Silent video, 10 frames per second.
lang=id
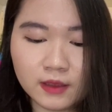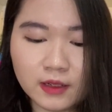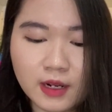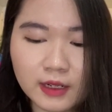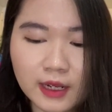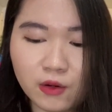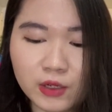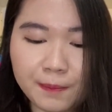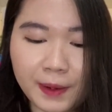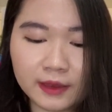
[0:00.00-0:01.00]
Dan
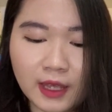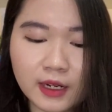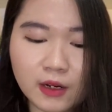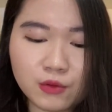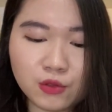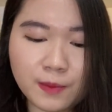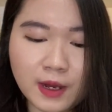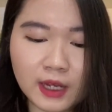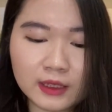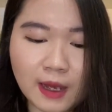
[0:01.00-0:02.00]
kalau di peta nih lucu
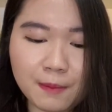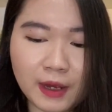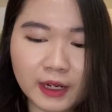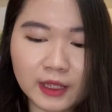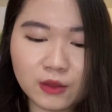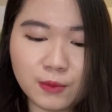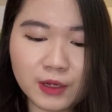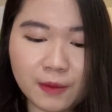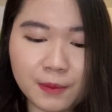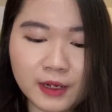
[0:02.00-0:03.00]
banget gambarnya tuh
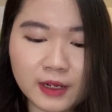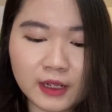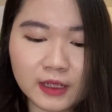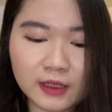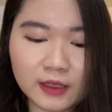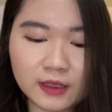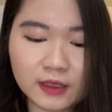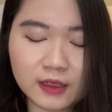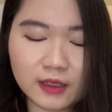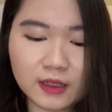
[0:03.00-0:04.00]
bener-bener
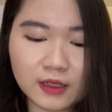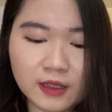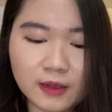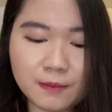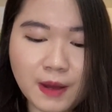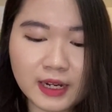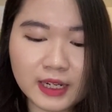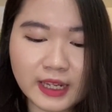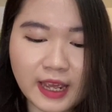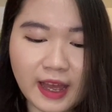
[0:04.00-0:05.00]

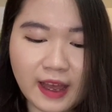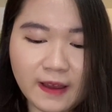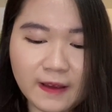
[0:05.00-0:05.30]
bani ya.